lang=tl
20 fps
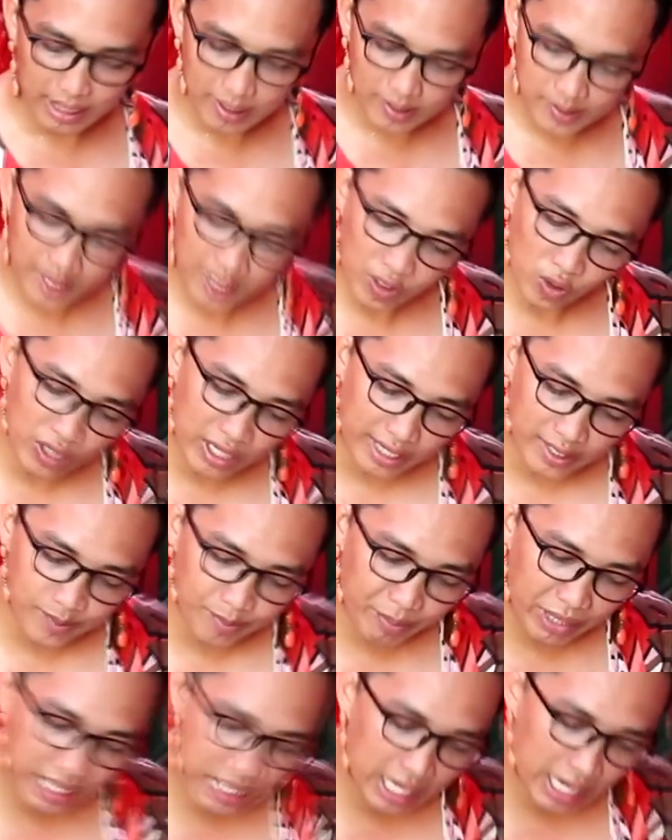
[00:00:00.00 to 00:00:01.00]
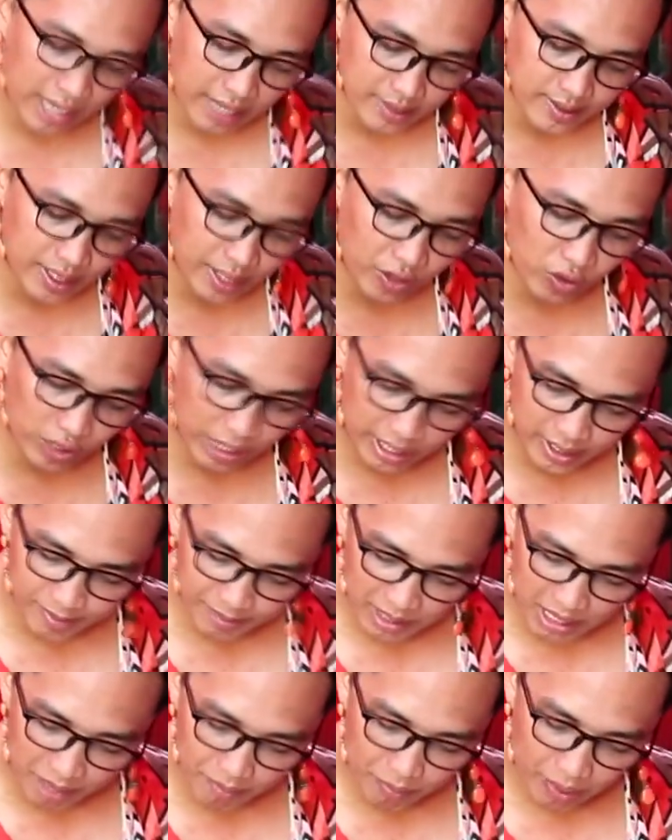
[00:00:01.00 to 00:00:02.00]
Singko na speed ha, singko na
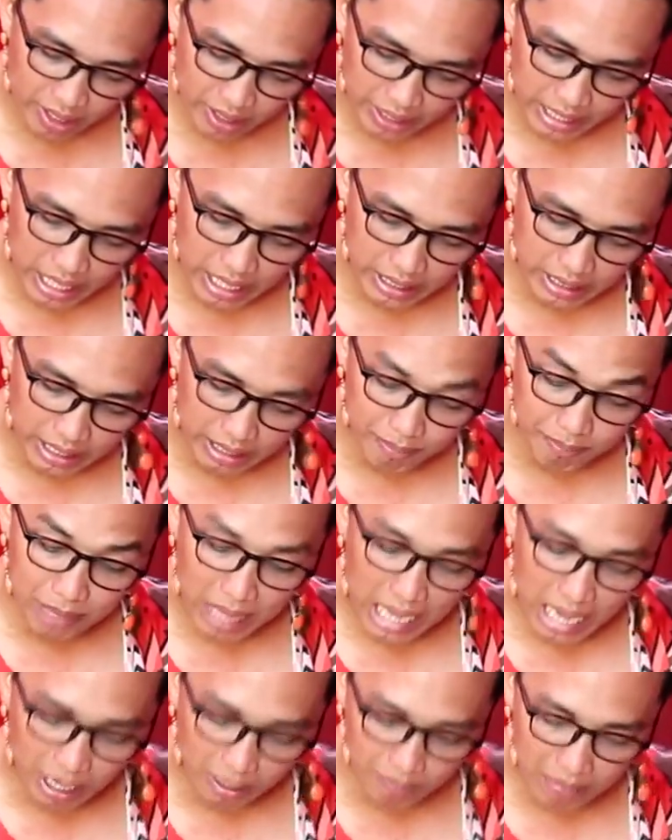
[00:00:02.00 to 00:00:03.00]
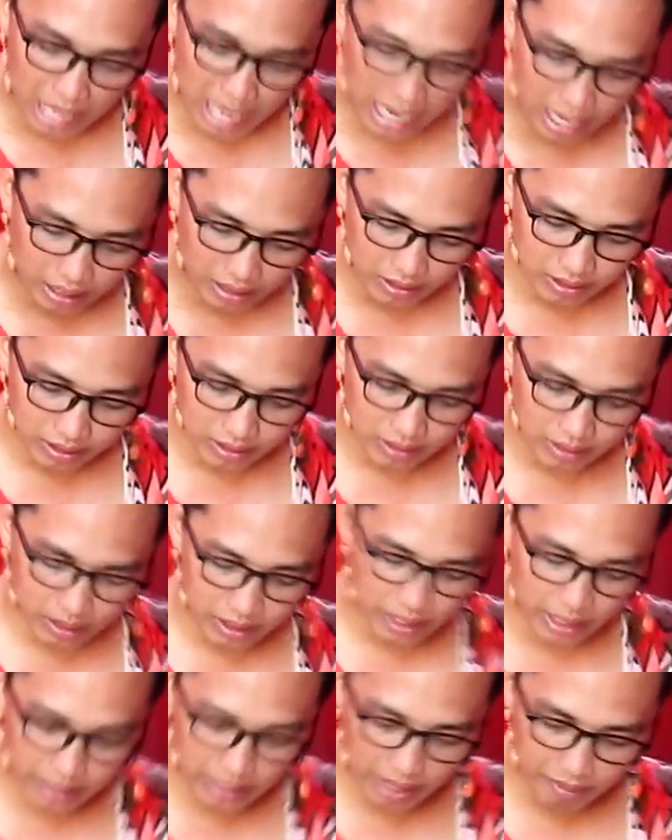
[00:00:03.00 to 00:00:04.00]
speed ang pair natin. Black, black.
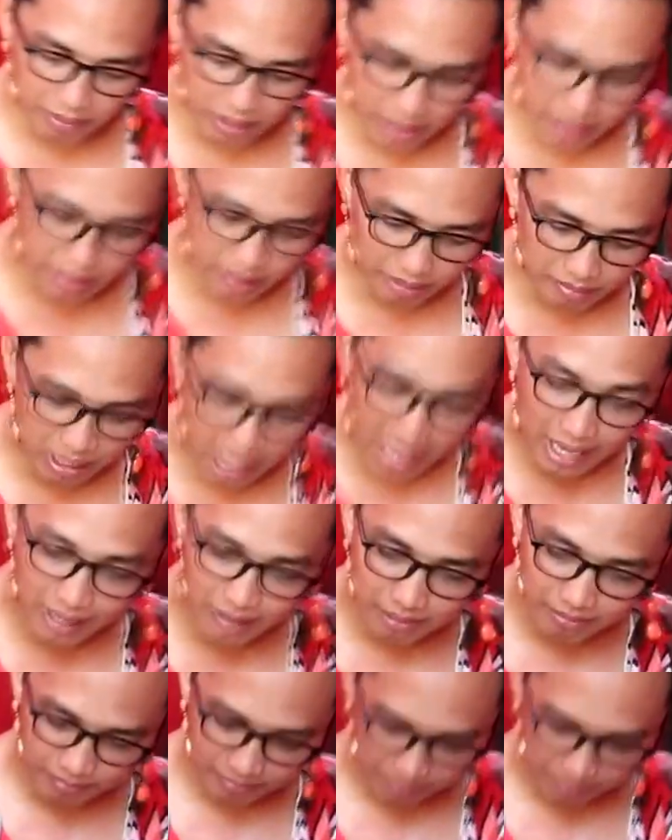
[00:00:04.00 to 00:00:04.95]
Itim, itim ha.